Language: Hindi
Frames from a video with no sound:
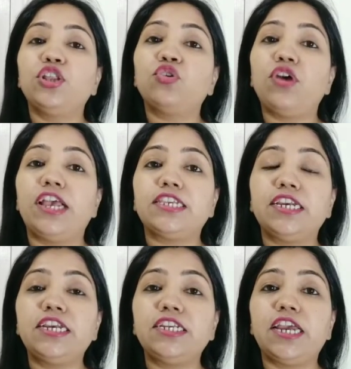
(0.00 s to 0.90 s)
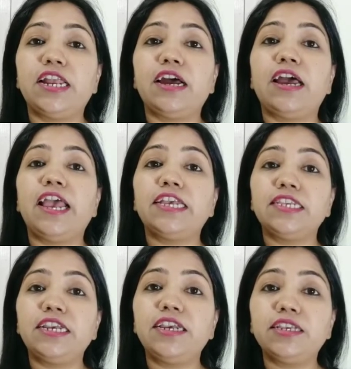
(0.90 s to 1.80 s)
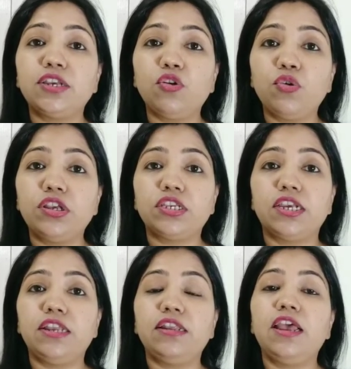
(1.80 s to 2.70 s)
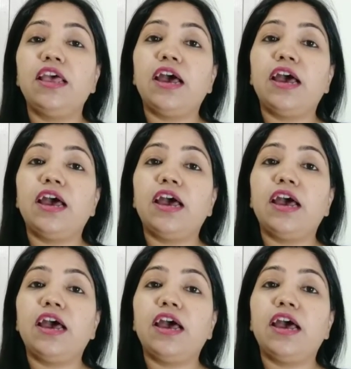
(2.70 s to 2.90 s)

तो ऐसा ही चेहरा ऐसी ही ग्लोइंग स्किन